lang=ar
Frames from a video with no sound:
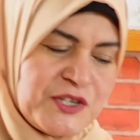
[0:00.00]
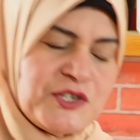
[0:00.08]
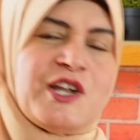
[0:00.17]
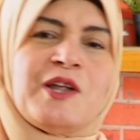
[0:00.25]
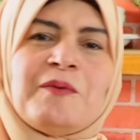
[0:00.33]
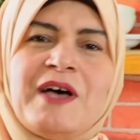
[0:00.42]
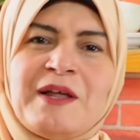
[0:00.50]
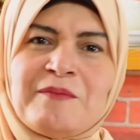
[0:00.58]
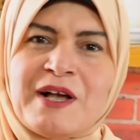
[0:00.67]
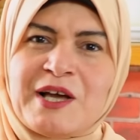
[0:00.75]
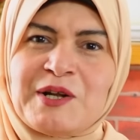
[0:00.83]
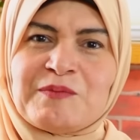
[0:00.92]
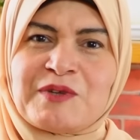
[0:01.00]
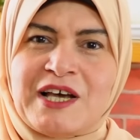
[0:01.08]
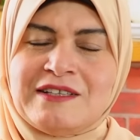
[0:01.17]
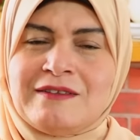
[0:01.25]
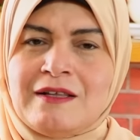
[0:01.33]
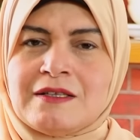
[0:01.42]
يلا بقى المكنه
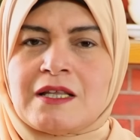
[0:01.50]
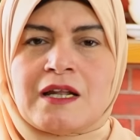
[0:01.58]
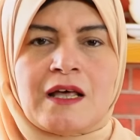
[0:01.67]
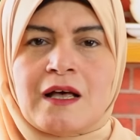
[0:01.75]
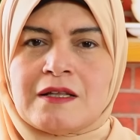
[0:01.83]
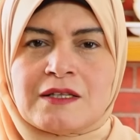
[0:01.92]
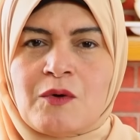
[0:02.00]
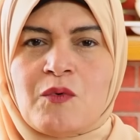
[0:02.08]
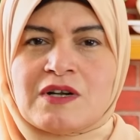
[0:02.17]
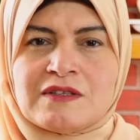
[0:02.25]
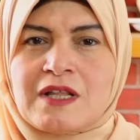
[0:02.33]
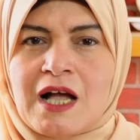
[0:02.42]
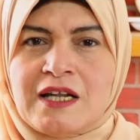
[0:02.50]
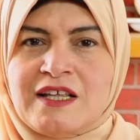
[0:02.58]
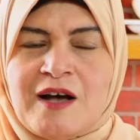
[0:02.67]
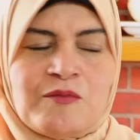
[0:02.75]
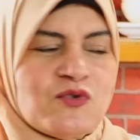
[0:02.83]
بتاعتنا ده انا دورت عليها